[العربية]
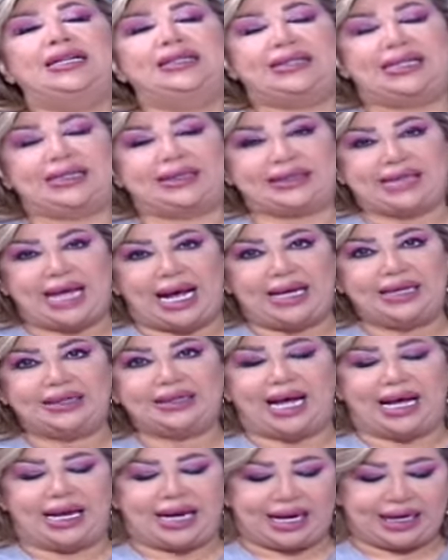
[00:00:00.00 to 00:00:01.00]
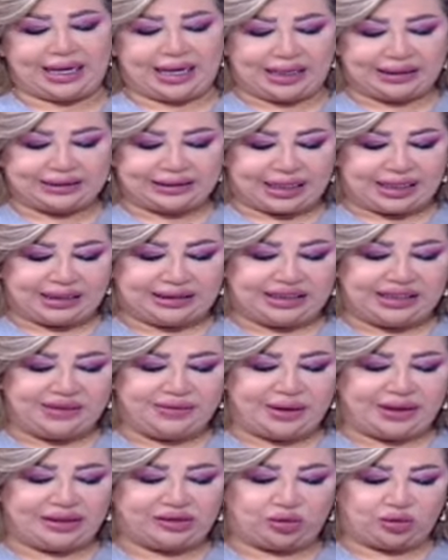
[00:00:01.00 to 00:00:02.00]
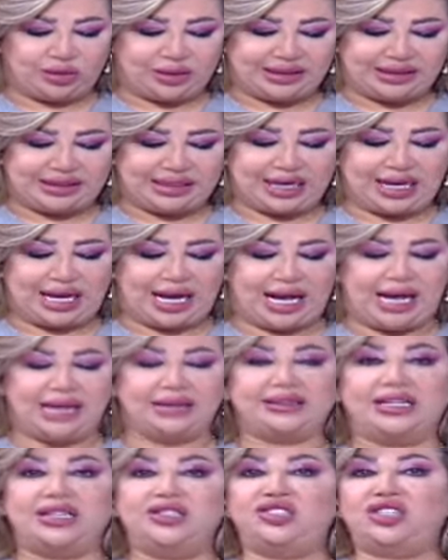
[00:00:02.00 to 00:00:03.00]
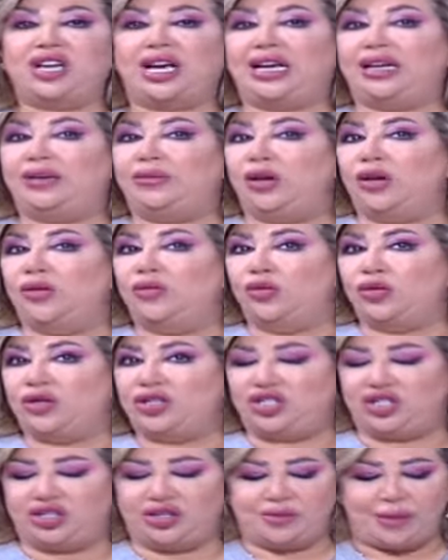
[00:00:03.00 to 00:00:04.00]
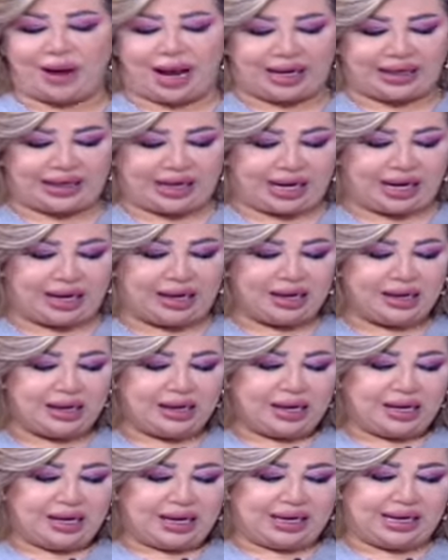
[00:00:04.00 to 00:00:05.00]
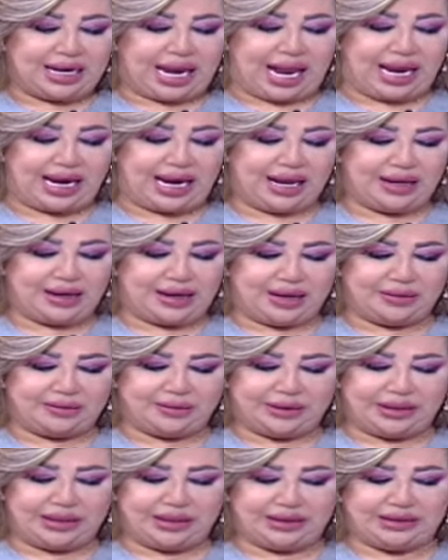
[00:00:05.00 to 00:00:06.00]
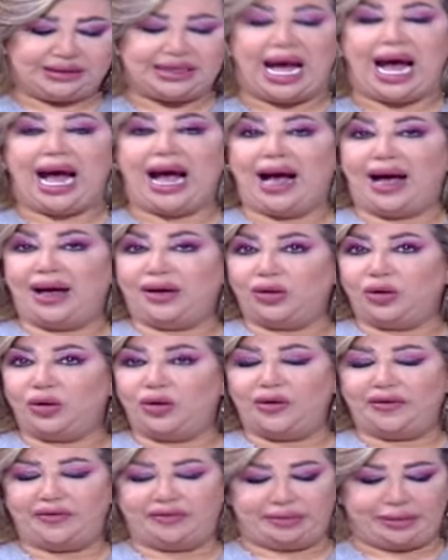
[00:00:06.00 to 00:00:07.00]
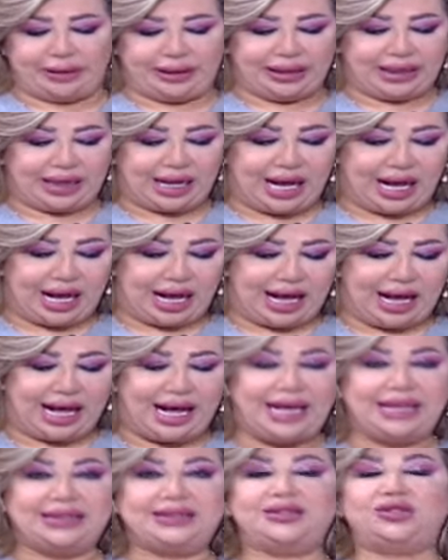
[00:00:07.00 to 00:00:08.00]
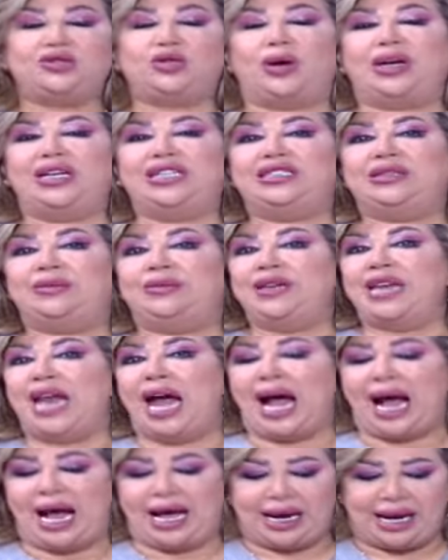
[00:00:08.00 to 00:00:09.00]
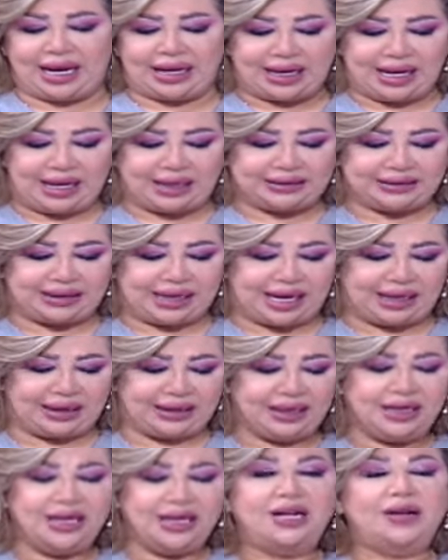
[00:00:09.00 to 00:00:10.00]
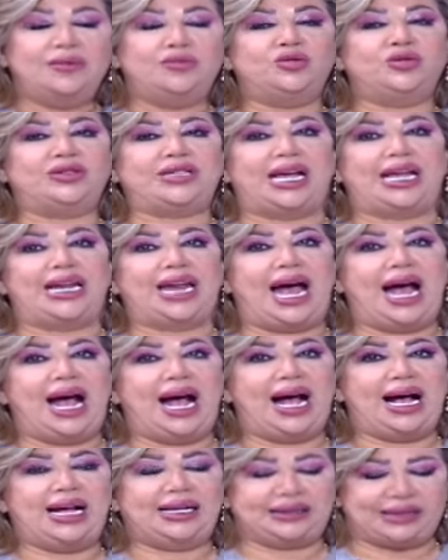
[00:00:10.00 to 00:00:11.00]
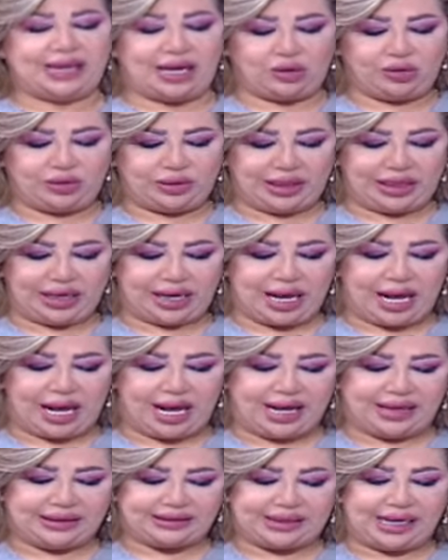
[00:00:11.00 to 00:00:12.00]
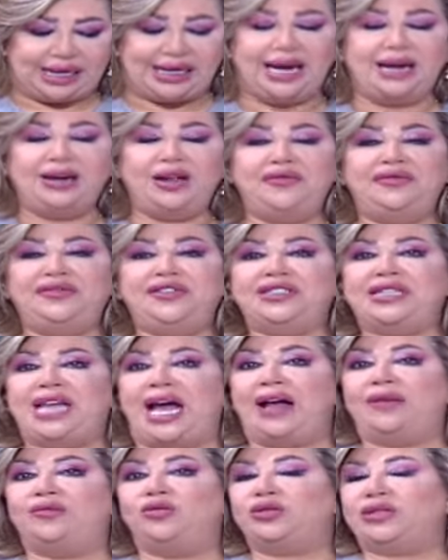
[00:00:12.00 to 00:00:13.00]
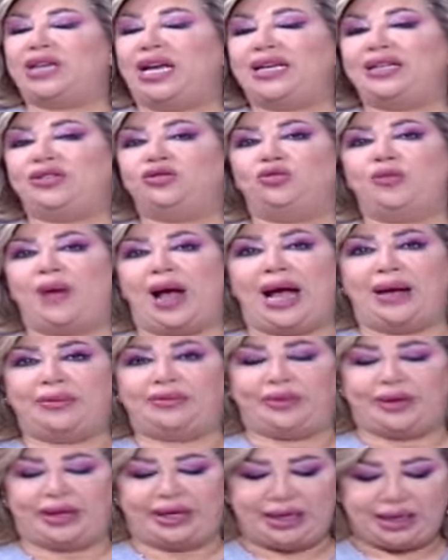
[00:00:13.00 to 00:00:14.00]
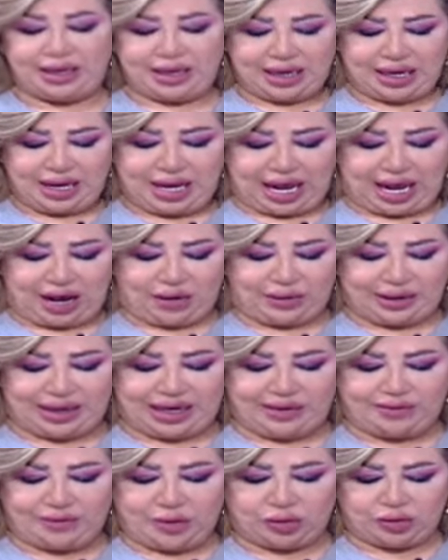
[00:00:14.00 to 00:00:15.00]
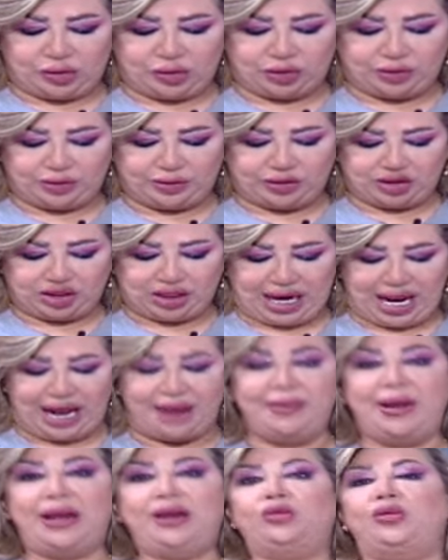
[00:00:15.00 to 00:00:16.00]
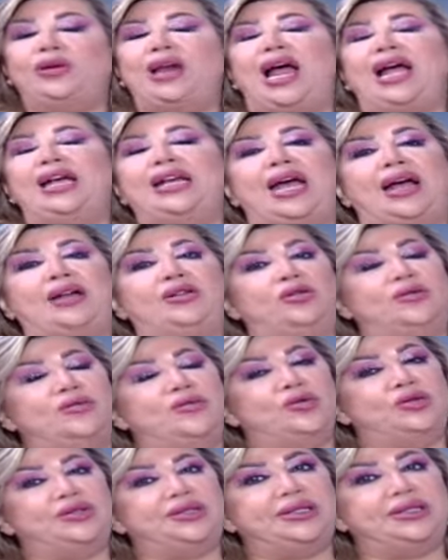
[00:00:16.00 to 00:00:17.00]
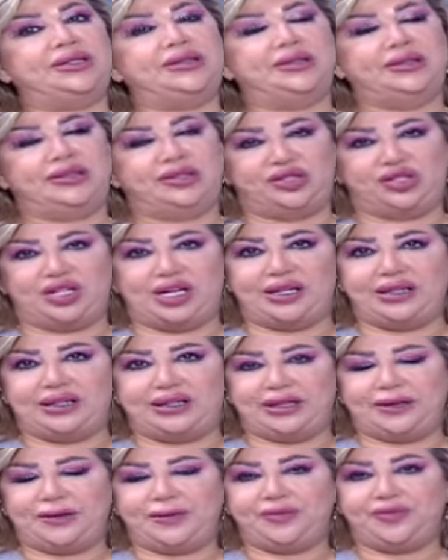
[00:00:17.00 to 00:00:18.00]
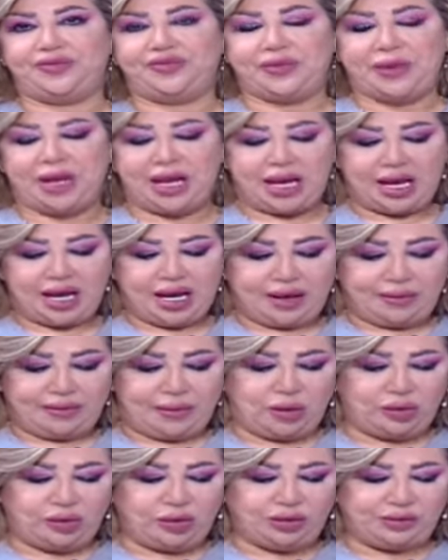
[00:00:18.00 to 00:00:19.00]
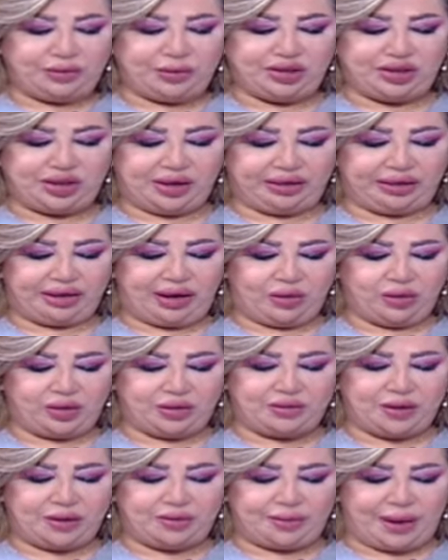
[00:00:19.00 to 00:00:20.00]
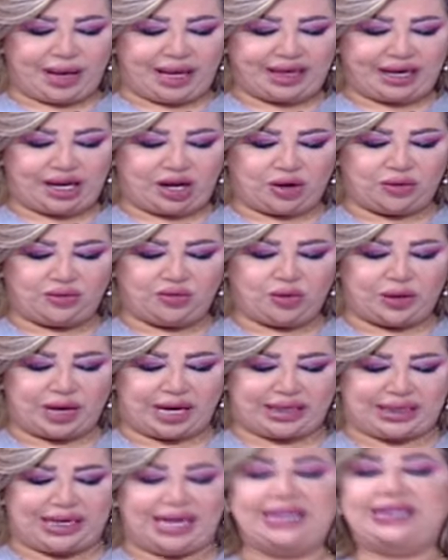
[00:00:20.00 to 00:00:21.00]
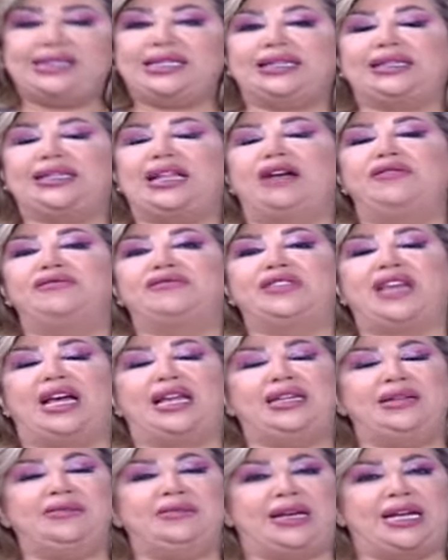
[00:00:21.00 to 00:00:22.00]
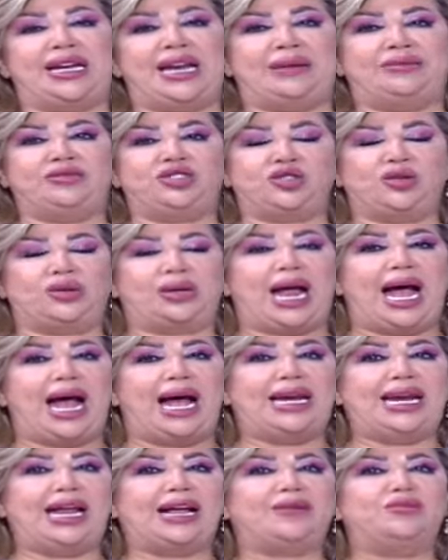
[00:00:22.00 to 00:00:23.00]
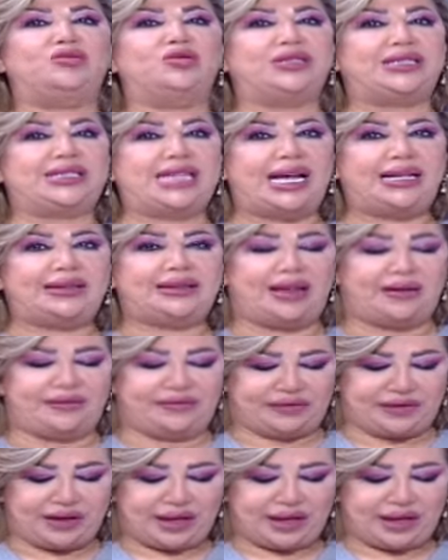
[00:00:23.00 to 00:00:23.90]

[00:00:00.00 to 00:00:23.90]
تستعيد علاقات قديمة ترسخها تنشغل بأمور اجتماعية العلاقة بتعارف بلقاءات تعيد بناء علاقاتك مصالحات أو اللقاءات هلأ اليوم في دعم وتأييد ومحبة حوالين مولود برج الحمل والحقيقة الأمور جيدة مولود برج الثور من امبارح أمورك ليست الأفضل يمكن عم تشعر حالك مستهدف